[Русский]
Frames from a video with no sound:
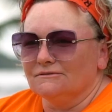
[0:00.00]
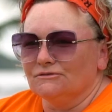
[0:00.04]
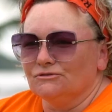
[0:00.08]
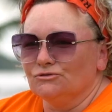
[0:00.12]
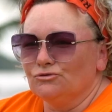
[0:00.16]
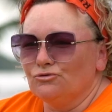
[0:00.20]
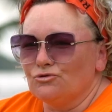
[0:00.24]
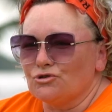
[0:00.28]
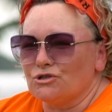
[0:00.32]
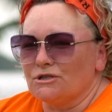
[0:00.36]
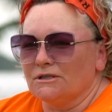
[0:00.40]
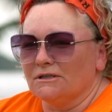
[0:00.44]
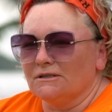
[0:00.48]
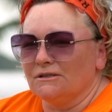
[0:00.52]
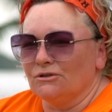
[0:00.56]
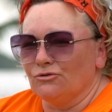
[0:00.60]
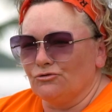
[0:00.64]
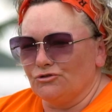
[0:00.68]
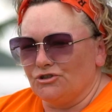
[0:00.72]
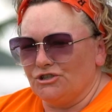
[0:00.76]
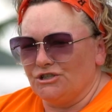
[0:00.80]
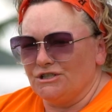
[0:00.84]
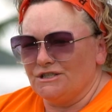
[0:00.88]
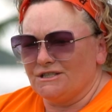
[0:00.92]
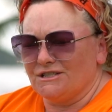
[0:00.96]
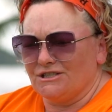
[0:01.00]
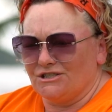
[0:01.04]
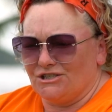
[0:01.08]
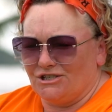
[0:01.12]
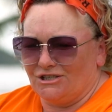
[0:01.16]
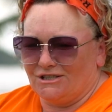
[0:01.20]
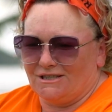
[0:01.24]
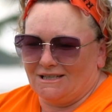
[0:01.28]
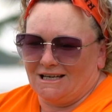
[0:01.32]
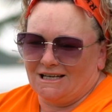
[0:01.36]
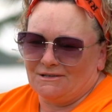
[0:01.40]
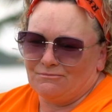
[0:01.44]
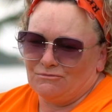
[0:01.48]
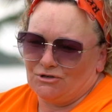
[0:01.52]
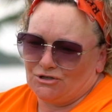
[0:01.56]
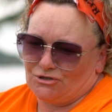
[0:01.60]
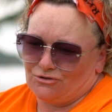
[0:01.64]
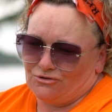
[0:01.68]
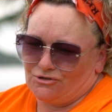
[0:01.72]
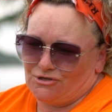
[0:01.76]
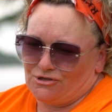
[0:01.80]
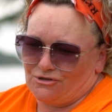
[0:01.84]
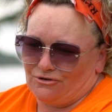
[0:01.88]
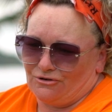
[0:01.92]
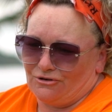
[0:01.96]
Нужно научиться читать между
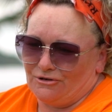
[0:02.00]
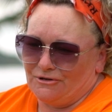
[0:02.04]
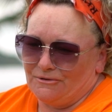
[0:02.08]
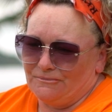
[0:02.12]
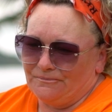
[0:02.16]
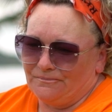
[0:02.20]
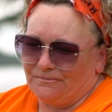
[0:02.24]
строк,